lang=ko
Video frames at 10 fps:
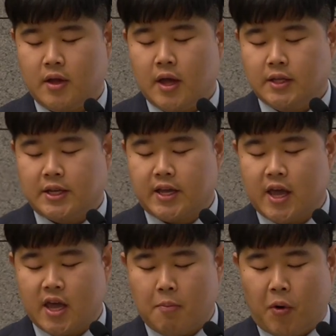
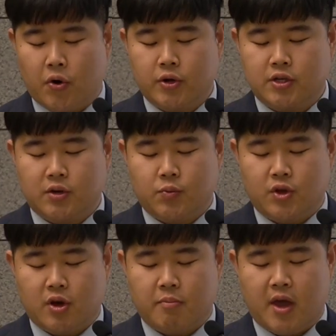자기에게 벌어지는
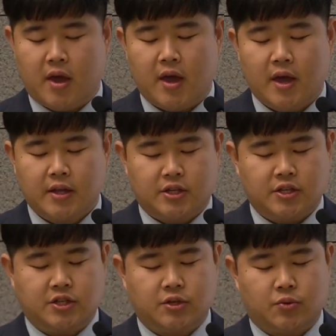위험에
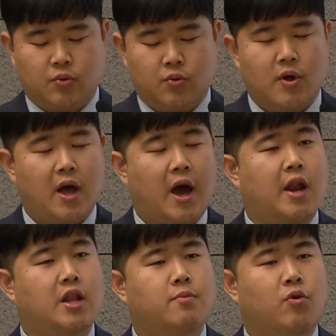지치고
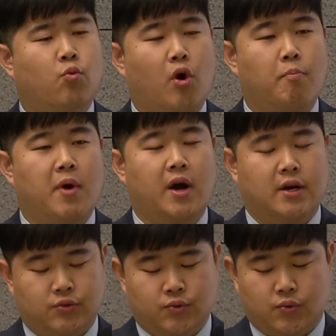하나님을 원망할
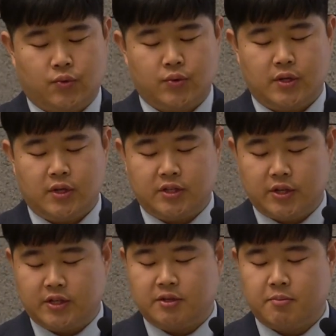수도
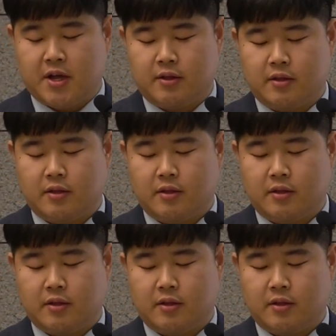있었지만